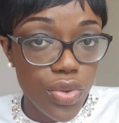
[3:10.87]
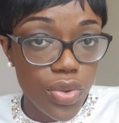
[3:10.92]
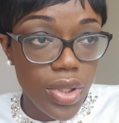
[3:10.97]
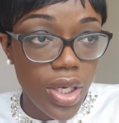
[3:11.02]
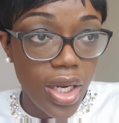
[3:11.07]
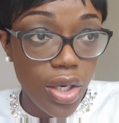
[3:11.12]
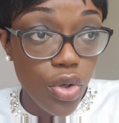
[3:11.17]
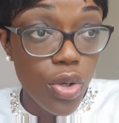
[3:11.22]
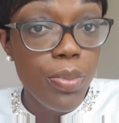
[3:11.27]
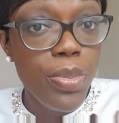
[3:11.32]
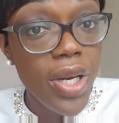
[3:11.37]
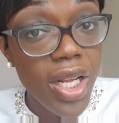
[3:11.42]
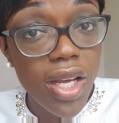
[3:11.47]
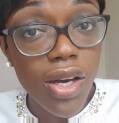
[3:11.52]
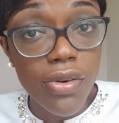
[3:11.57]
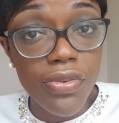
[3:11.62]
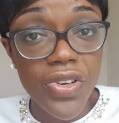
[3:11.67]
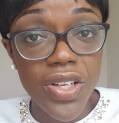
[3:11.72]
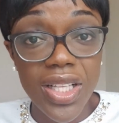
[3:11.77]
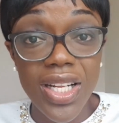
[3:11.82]
le blé,
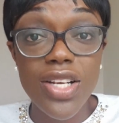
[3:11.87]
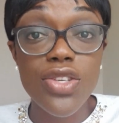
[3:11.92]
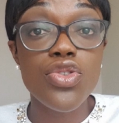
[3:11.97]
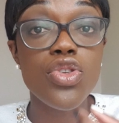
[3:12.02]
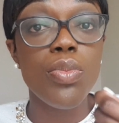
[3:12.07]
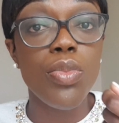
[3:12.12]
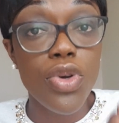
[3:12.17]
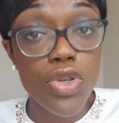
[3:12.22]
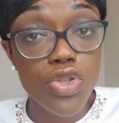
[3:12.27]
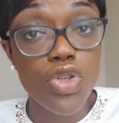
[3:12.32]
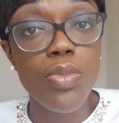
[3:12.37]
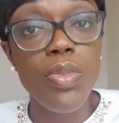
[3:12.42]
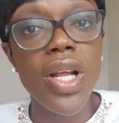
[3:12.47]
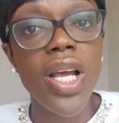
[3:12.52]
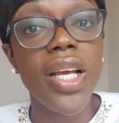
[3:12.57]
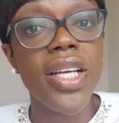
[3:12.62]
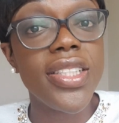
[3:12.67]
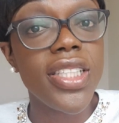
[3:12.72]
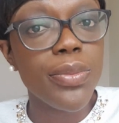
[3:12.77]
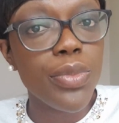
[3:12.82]
en fait, la semence de blé
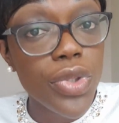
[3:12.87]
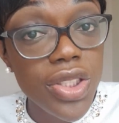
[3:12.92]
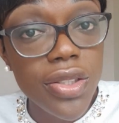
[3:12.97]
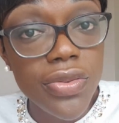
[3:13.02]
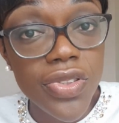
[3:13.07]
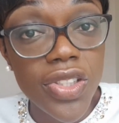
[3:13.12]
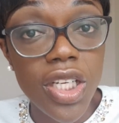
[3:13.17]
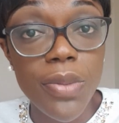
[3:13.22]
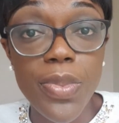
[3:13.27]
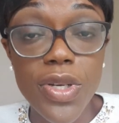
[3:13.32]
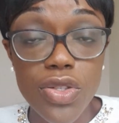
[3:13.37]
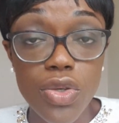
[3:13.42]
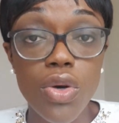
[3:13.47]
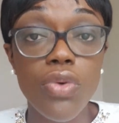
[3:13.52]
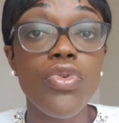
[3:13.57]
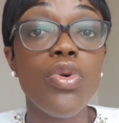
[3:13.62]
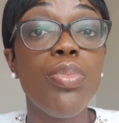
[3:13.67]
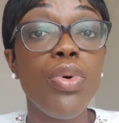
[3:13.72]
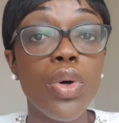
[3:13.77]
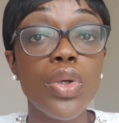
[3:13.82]
a été modifiée parce qu'on
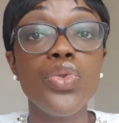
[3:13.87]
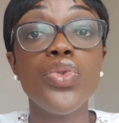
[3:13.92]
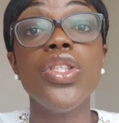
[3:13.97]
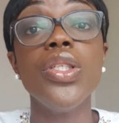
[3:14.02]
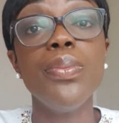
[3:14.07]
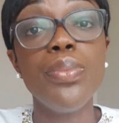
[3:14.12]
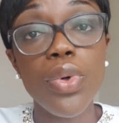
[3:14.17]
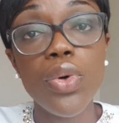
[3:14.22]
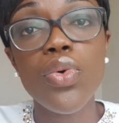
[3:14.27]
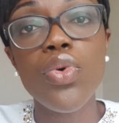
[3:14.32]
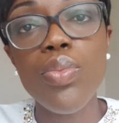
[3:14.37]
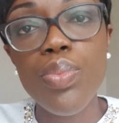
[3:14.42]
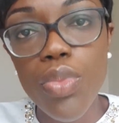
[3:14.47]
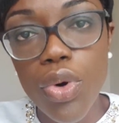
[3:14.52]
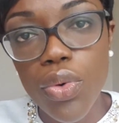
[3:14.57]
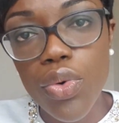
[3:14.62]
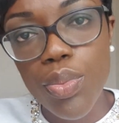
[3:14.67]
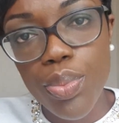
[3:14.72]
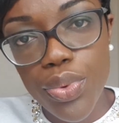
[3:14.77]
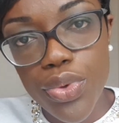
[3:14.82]
veut produire beaucoup,
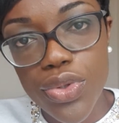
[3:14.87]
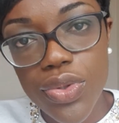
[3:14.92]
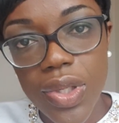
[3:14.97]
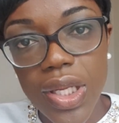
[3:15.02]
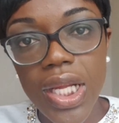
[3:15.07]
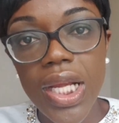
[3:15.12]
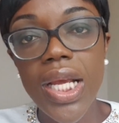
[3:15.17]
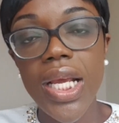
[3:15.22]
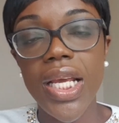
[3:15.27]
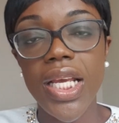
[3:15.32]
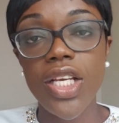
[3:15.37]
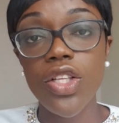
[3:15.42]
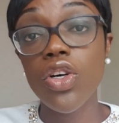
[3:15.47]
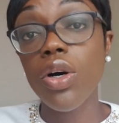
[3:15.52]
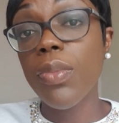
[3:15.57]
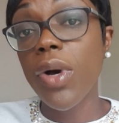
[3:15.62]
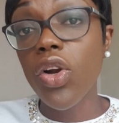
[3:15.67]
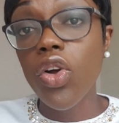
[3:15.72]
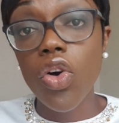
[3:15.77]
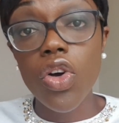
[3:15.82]
beaucoup plus. Et
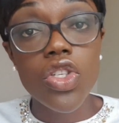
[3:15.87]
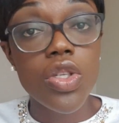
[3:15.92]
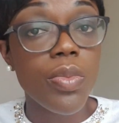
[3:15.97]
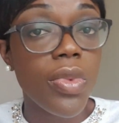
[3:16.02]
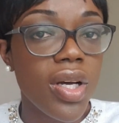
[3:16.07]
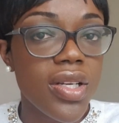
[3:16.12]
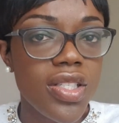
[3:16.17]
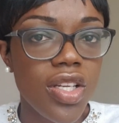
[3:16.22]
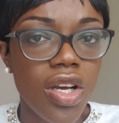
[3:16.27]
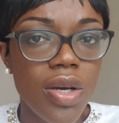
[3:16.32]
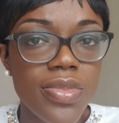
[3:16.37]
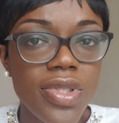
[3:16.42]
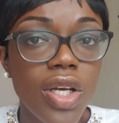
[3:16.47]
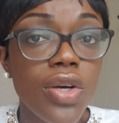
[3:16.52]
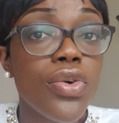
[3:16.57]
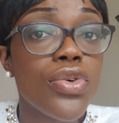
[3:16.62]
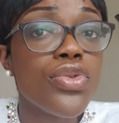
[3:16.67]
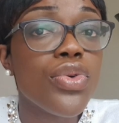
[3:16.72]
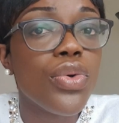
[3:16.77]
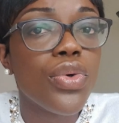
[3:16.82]
donc malheureusement, c'est comme ça
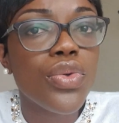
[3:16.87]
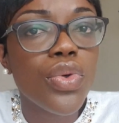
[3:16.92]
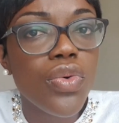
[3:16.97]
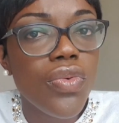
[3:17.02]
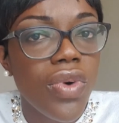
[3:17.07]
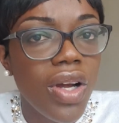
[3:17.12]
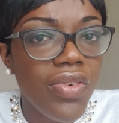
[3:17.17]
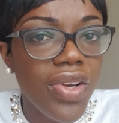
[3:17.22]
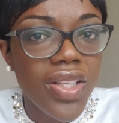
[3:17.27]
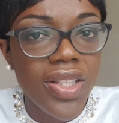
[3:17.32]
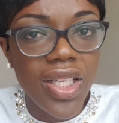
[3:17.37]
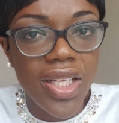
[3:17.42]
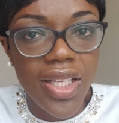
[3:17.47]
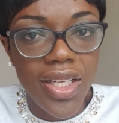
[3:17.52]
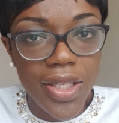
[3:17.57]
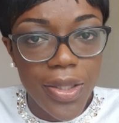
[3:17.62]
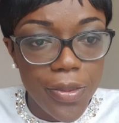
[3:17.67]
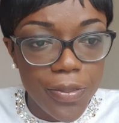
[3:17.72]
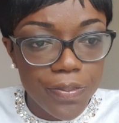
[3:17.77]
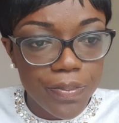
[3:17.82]
qu'on se retrouve avec
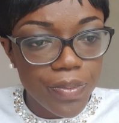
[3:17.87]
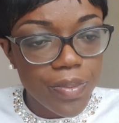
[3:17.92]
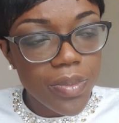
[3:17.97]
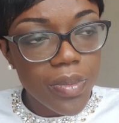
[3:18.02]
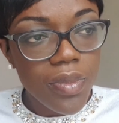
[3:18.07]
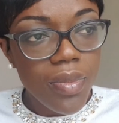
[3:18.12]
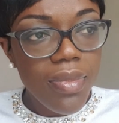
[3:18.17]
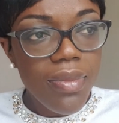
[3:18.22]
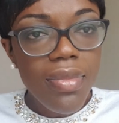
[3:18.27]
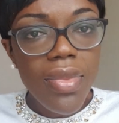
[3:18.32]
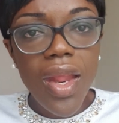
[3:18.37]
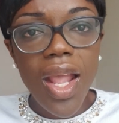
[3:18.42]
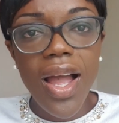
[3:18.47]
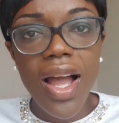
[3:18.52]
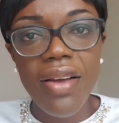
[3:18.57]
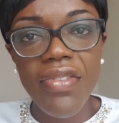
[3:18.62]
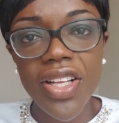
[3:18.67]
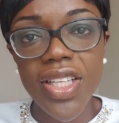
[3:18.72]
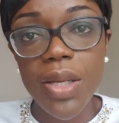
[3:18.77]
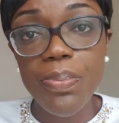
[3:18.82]
des
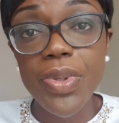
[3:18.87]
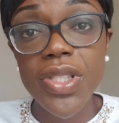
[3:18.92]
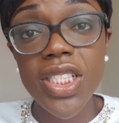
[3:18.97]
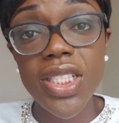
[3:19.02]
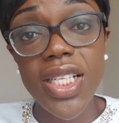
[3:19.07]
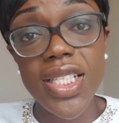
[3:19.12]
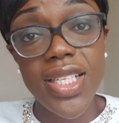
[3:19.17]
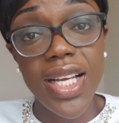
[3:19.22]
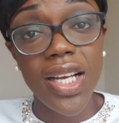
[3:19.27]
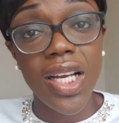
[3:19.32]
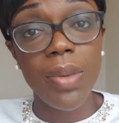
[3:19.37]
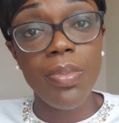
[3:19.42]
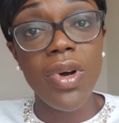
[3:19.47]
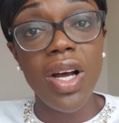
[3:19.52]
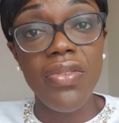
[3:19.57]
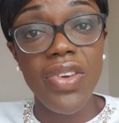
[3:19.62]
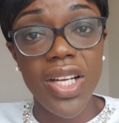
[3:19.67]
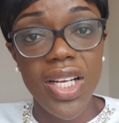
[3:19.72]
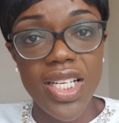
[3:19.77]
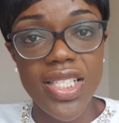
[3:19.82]
avec des petits désagréments
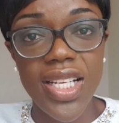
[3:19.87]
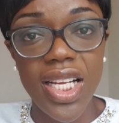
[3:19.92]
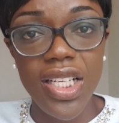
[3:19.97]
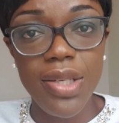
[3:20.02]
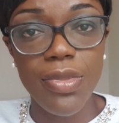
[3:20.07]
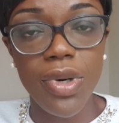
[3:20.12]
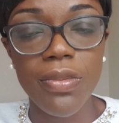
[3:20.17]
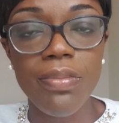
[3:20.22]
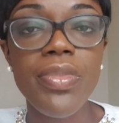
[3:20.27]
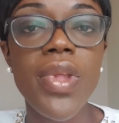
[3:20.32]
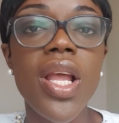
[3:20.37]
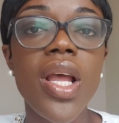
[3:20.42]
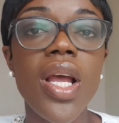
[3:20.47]
avec les aliments.